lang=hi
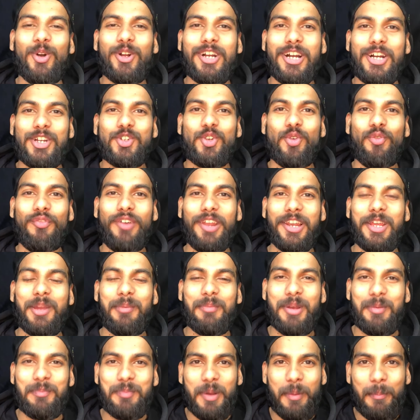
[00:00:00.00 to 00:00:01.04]
आकाश और
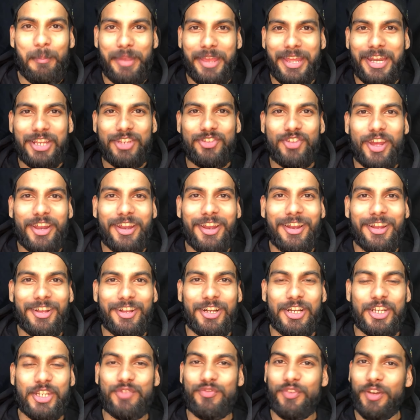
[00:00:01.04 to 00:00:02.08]
वेलकम है आपका मेरे चैनल
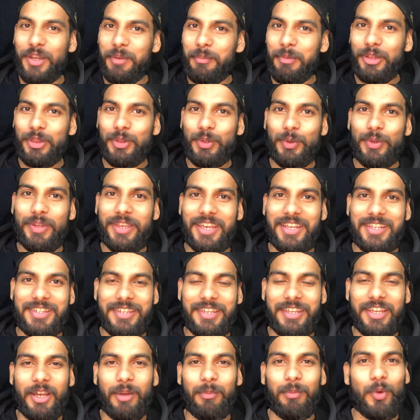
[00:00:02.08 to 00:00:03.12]
आकाशवाणी में तो
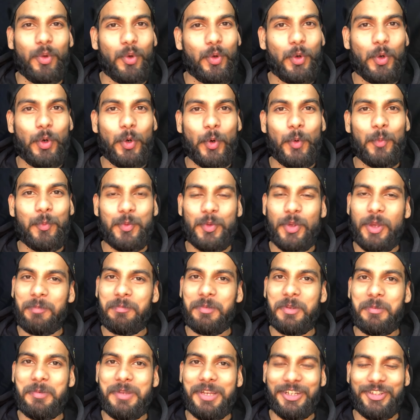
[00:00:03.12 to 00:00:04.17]
कैसे हैं आप लोग होप सो आप
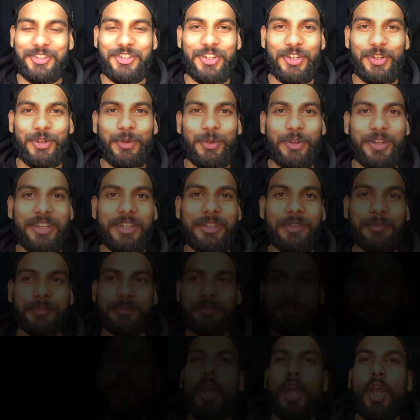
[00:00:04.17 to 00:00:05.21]
सभी अच्छे होंगे
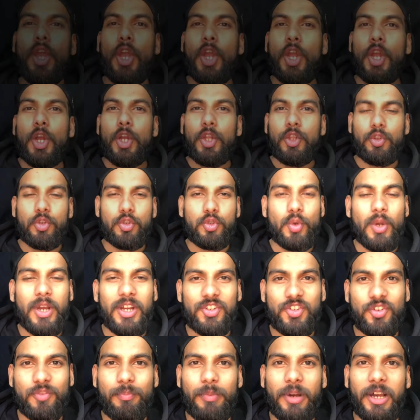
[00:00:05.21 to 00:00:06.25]
दोस्तों
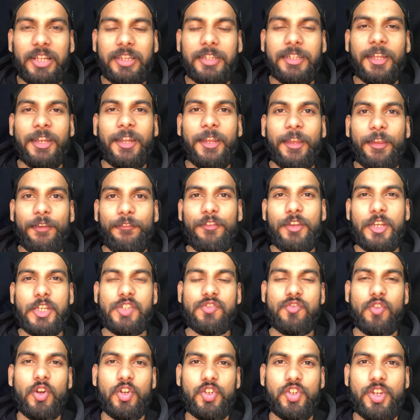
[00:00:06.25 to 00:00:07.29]
आज हम बात करेंगे
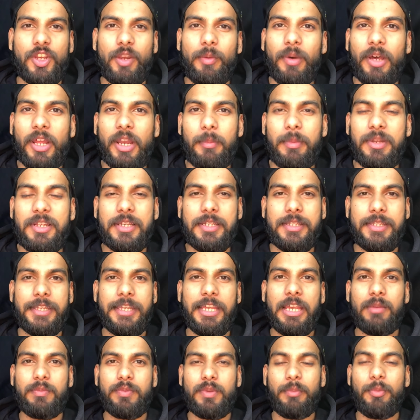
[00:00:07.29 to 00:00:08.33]
फेस वॉश के बारे में जैसे
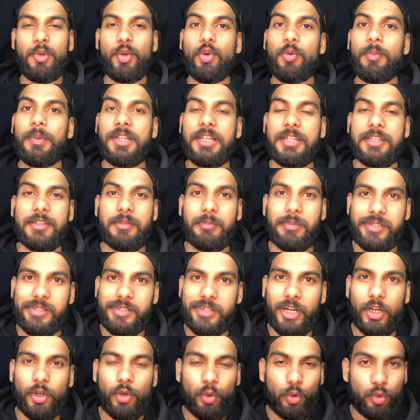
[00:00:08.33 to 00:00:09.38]
कि आप सभी को पता समर
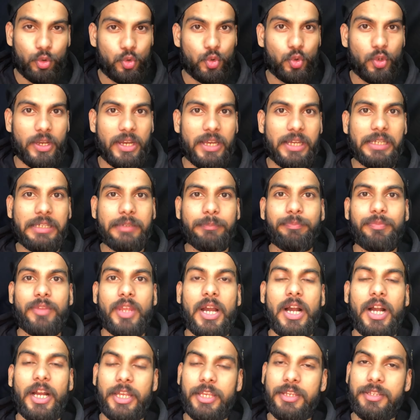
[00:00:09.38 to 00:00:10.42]
स्टार्ट हो चुका है
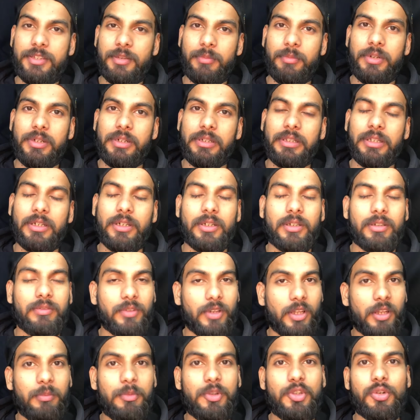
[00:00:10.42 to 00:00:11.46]
आगे समर
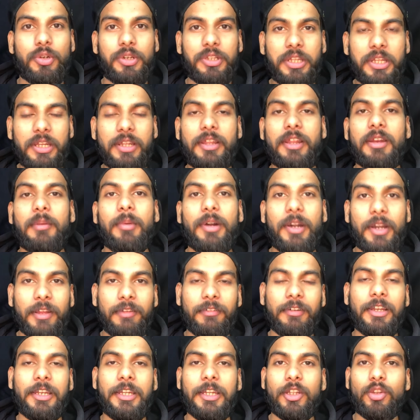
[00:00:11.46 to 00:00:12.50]
गर्मी जो है धीरे धीरे बढ़ने
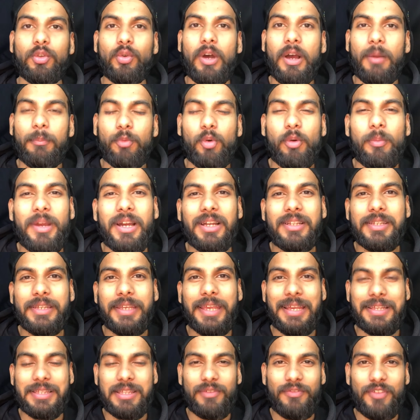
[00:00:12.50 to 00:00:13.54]
वाली है तो आपको मैं आज
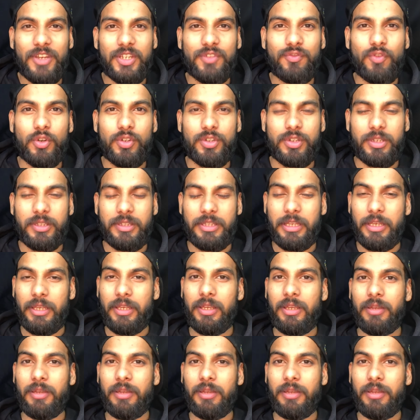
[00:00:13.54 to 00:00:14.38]
एक ऐसे फेस वॉश से